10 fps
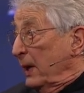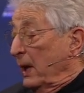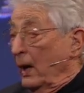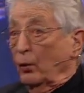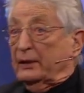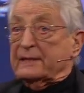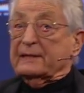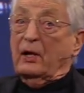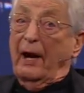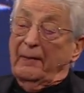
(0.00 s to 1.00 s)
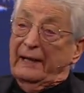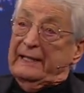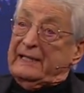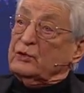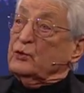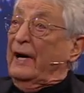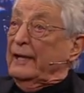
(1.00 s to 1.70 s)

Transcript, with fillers: Ja, und das kann man nicht so